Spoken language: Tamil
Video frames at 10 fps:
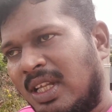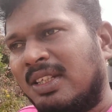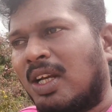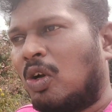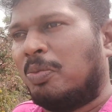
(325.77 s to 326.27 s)

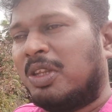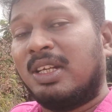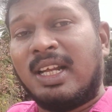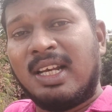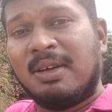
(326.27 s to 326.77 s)
தேசிய கொடியை பற்றி
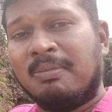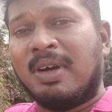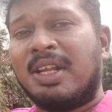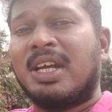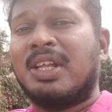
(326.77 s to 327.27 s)
நல்ல
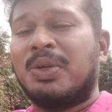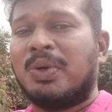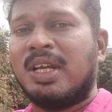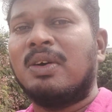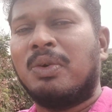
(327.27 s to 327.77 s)

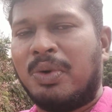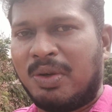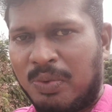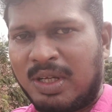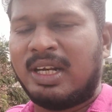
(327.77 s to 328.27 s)
மரியாதையோடைய
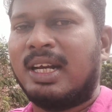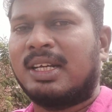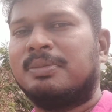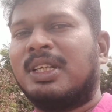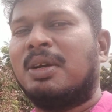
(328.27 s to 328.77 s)
அவருடைய உடல்
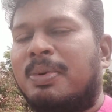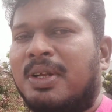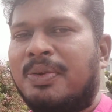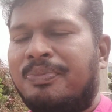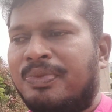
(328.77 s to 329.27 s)
அடக்கம்
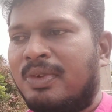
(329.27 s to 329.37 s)
செய்யப்படணும்